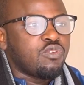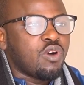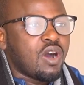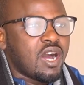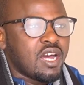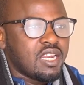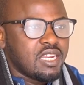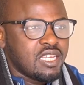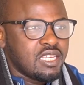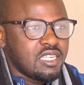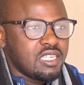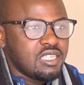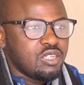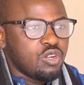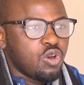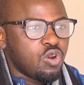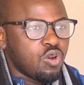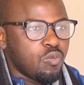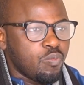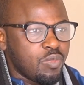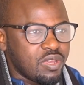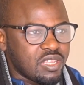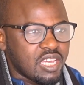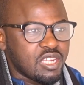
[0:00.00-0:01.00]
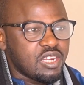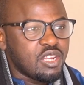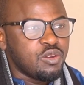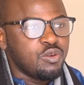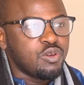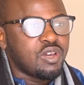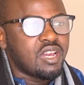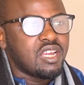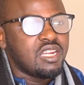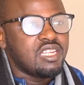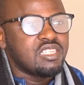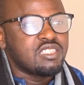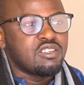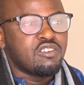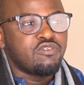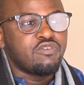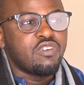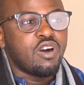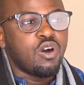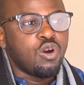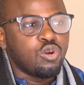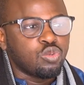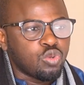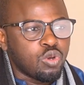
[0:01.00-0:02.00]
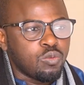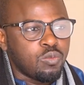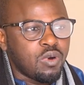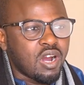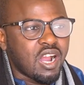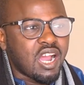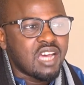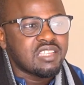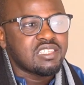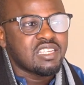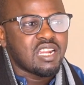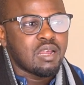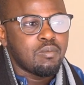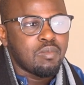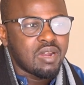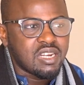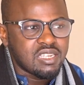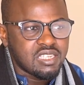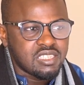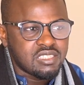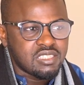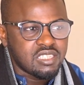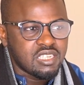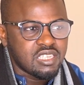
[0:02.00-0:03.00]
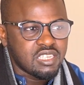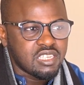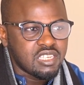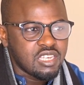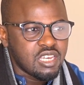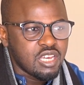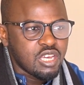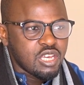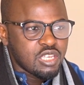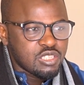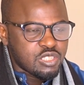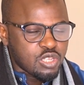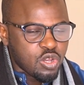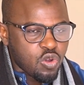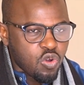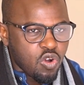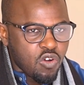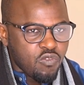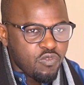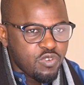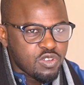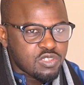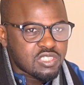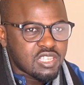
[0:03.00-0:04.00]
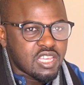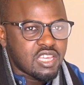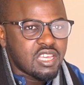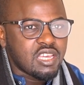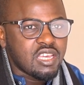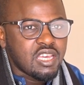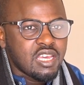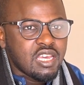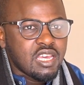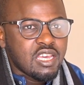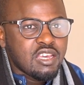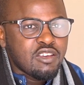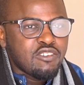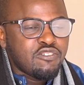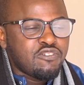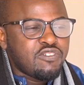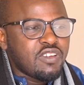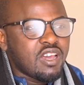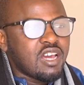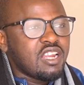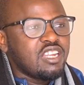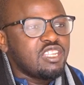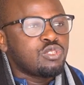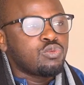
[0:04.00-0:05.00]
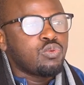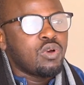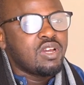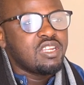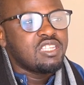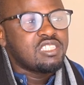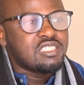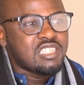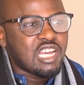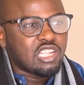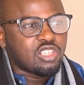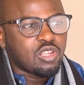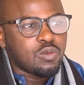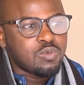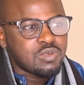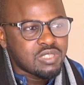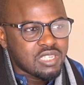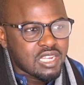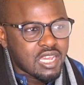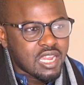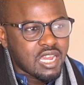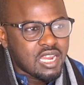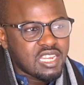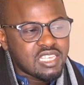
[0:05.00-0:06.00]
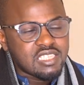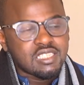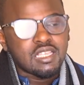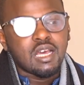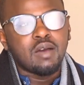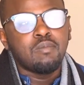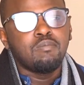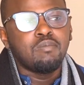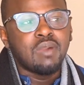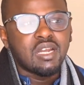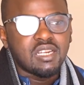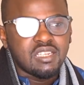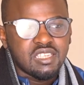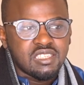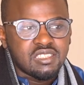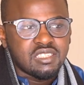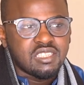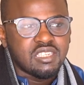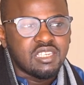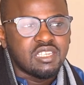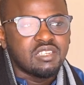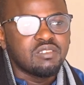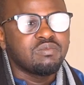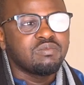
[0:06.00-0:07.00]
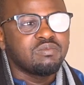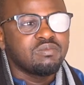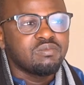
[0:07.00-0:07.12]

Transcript: for Halei, dont le but est d'éduquer les enfants autrement grâce à la bande dessinée. Ce qu'on veut, c'est faire l'histoire des startups sénégalaises en bande dessinée.